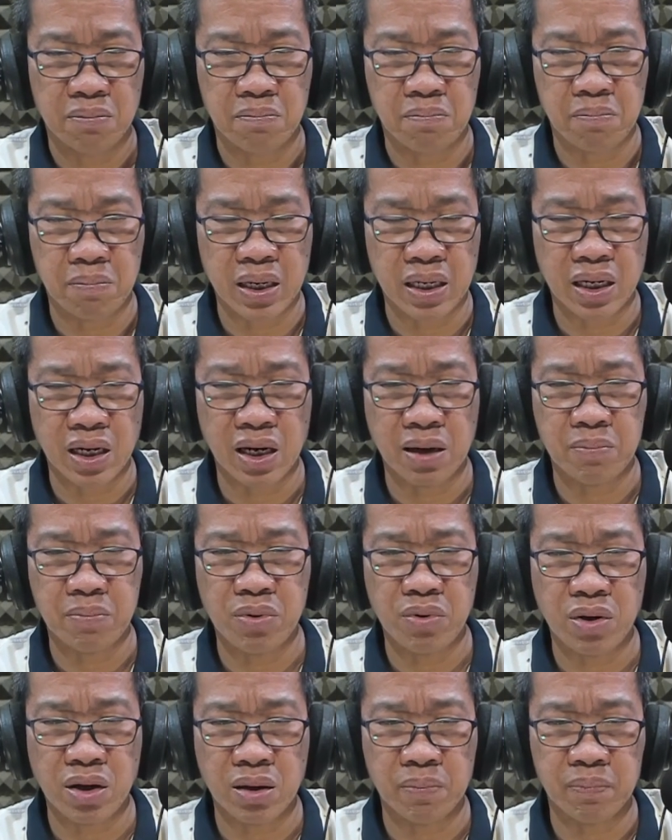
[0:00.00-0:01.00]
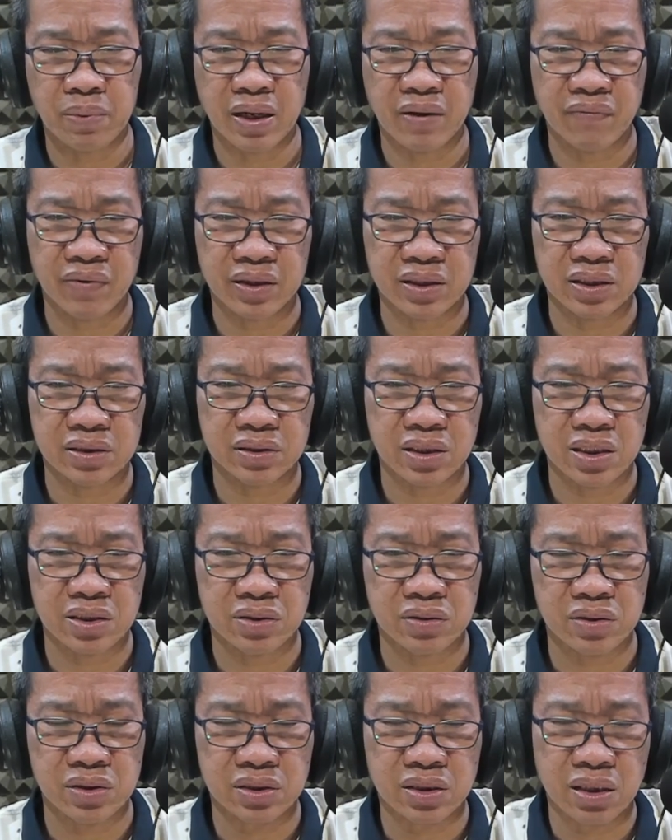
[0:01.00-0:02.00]
Malabo ang
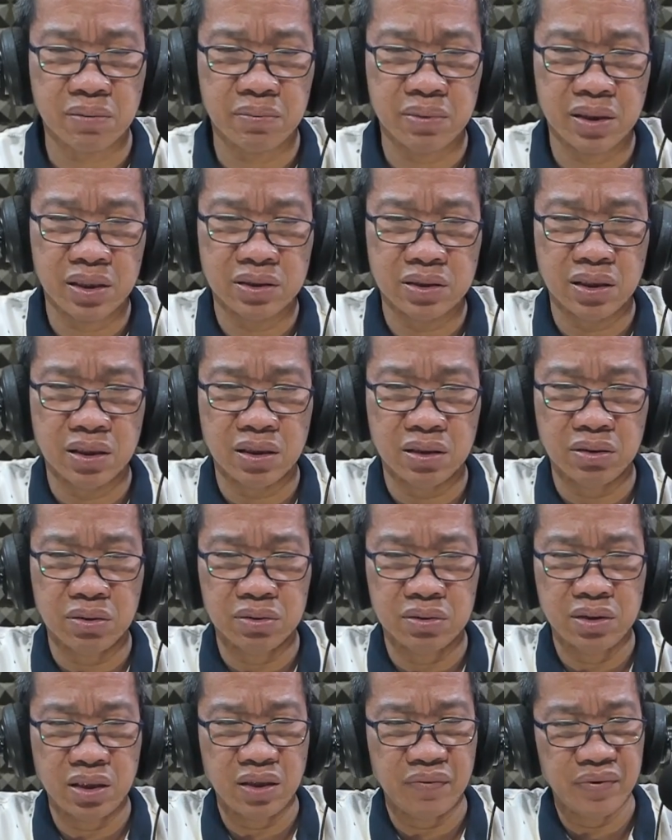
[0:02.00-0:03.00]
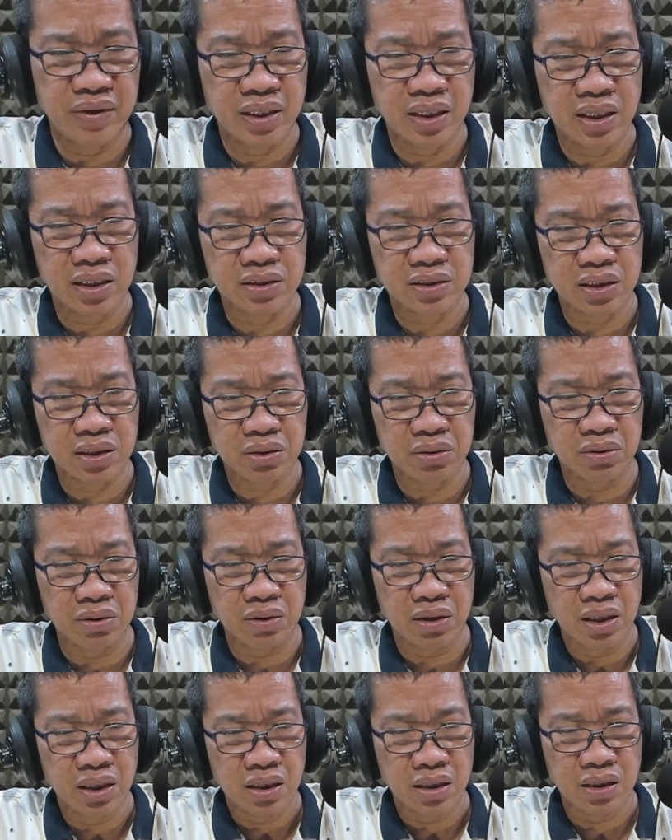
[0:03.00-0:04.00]
privatization sabi ni Senador J.B. Ejercito.
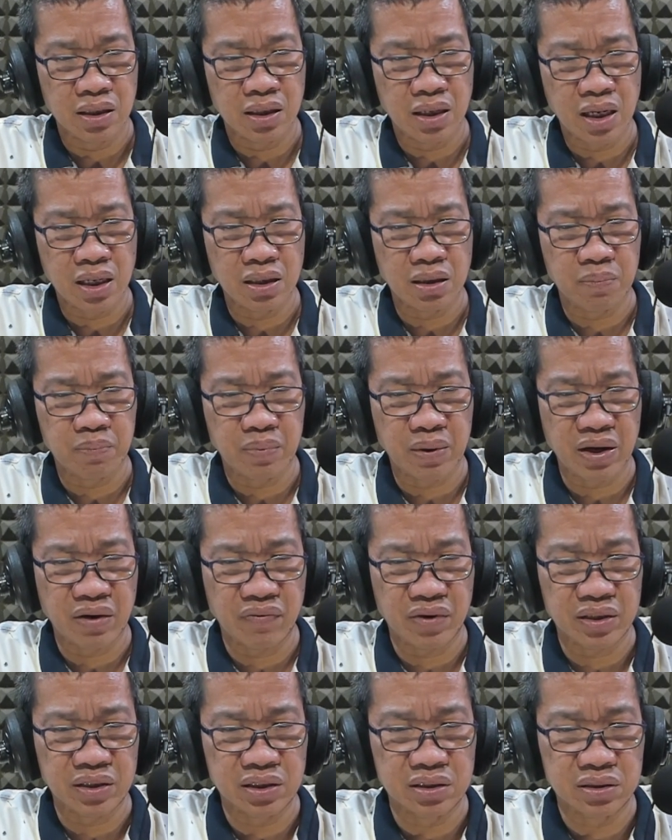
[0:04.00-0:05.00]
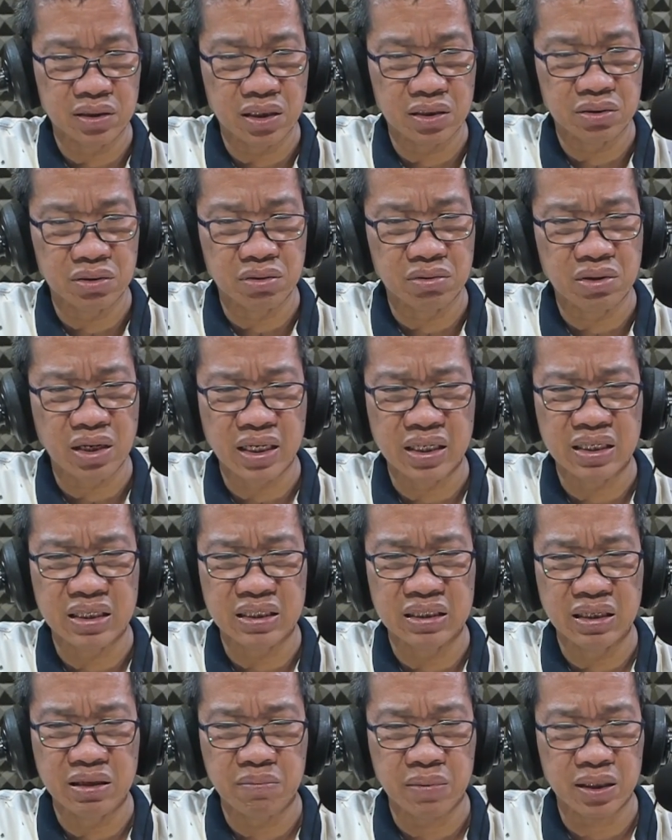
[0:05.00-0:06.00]
Naya privatization ay
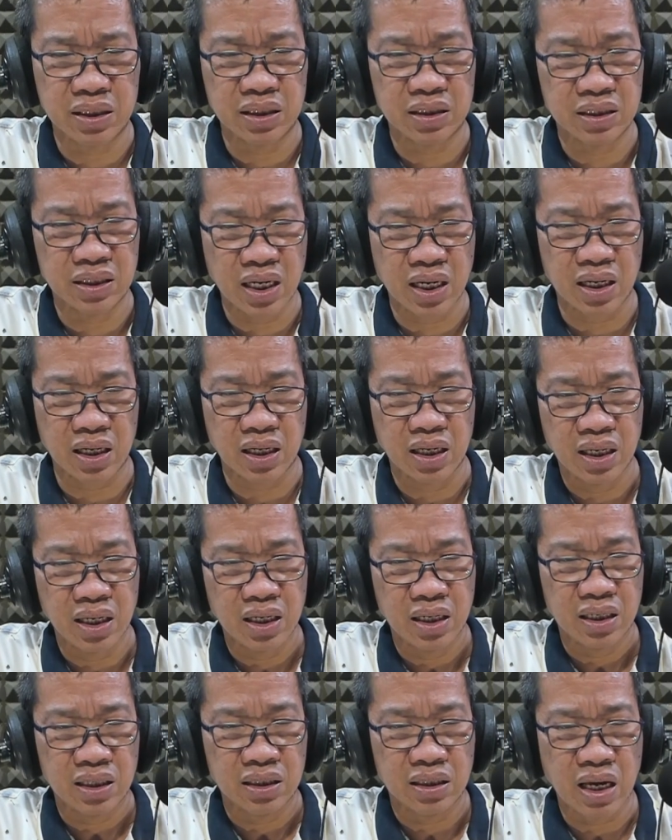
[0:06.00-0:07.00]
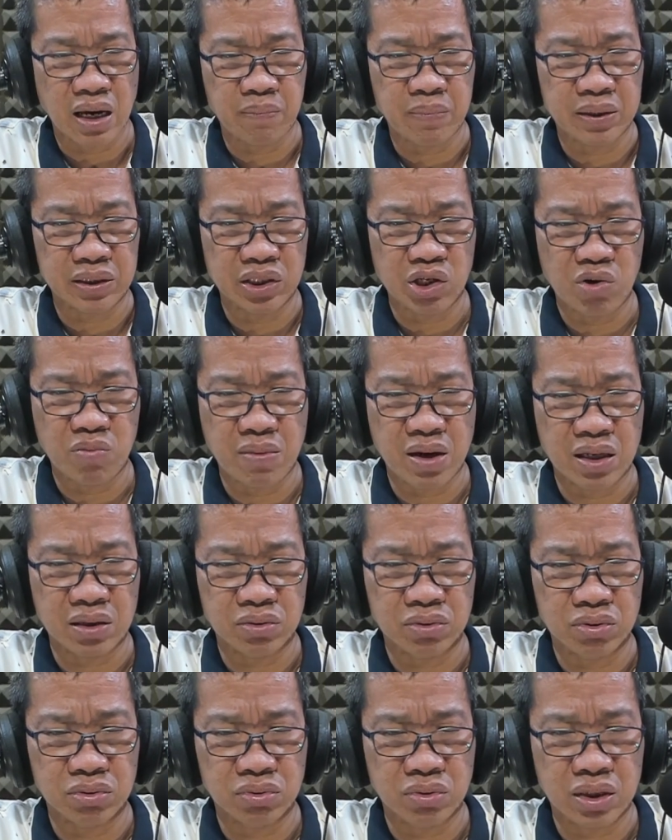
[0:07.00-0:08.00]
hindi maganda. Dapat daw
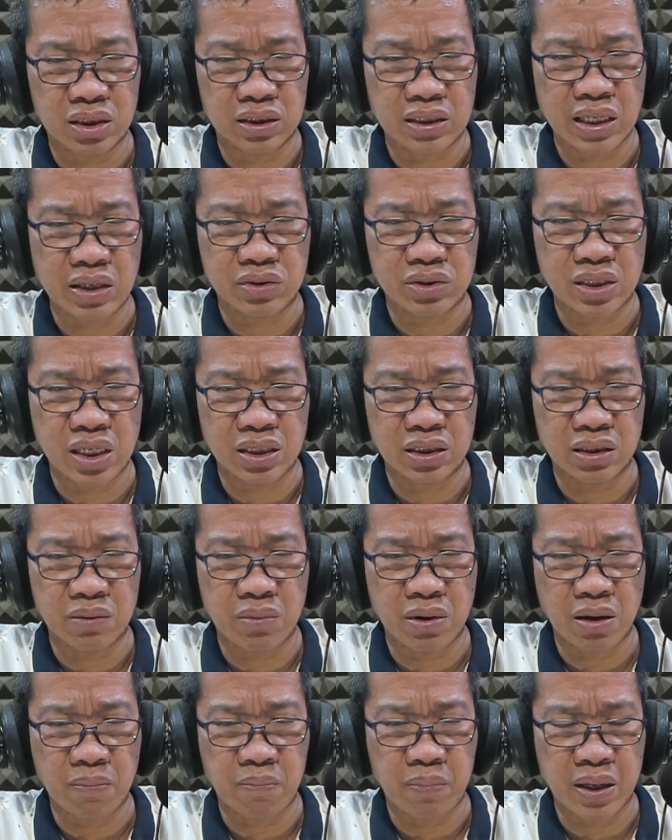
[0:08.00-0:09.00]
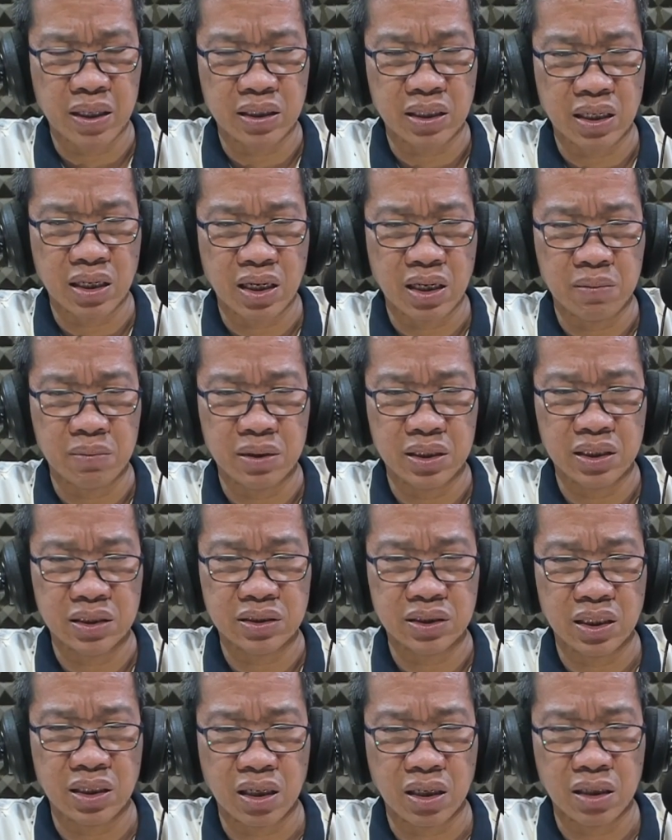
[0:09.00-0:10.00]
matuto na tayo sa ating mga pagkakamali
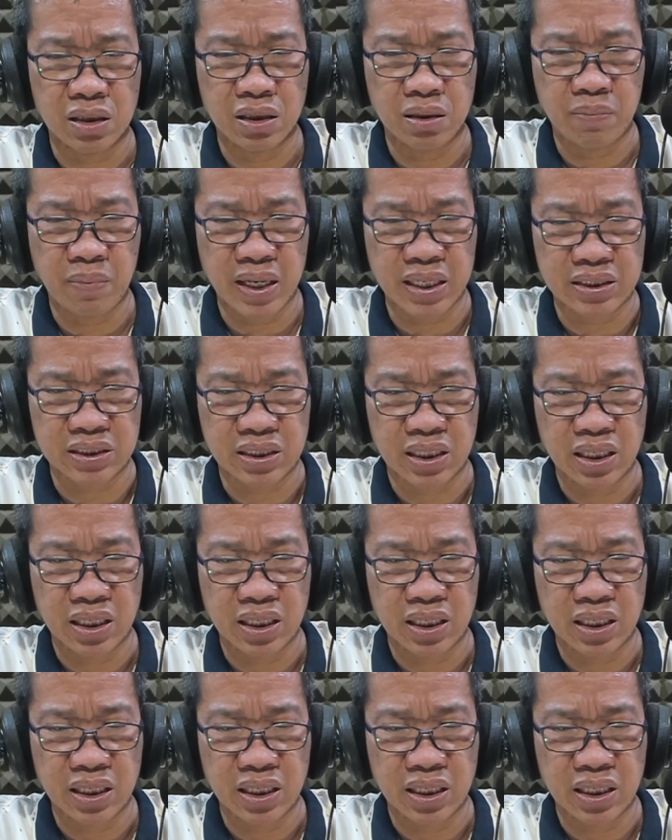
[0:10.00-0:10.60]
sa nakalipas.